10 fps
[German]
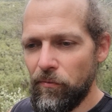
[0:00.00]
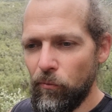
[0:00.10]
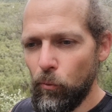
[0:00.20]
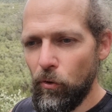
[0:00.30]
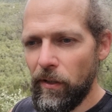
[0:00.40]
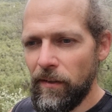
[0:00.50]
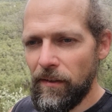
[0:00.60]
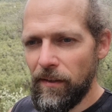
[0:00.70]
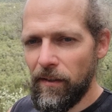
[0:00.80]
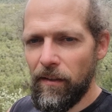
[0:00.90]

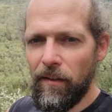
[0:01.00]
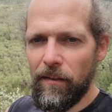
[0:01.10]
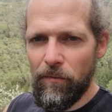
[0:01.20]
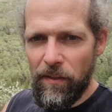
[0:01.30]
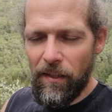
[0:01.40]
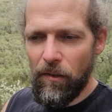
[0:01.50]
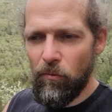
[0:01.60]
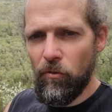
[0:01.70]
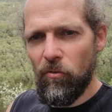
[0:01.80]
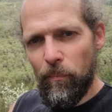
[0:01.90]
frühkindliche
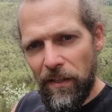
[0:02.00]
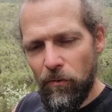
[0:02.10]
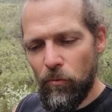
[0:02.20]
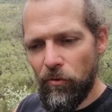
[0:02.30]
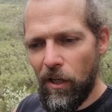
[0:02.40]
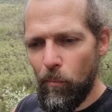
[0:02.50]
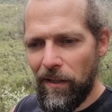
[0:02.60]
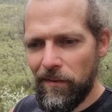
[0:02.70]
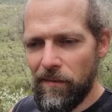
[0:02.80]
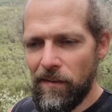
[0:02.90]
Entwicklungs-,
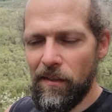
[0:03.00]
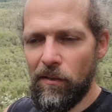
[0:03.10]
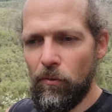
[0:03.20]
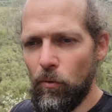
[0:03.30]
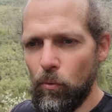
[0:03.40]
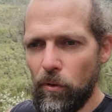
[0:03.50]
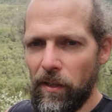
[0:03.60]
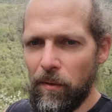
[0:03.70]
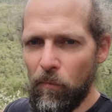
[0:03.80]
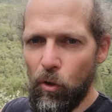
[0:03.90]
Bindungstraumatisierung oder
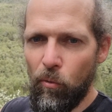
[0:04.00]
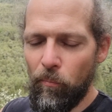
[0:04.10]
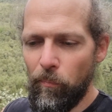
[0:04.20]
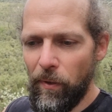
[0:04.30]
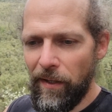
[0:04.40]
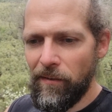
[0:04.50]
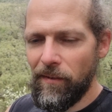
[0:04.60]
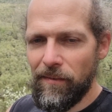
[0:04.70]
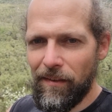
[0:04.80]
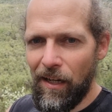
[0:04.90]
eben
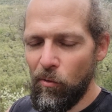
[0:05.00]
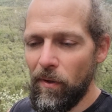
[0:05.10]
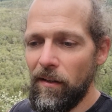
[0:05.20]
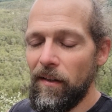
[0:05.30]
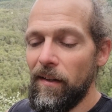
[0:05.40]
komplexes Trauma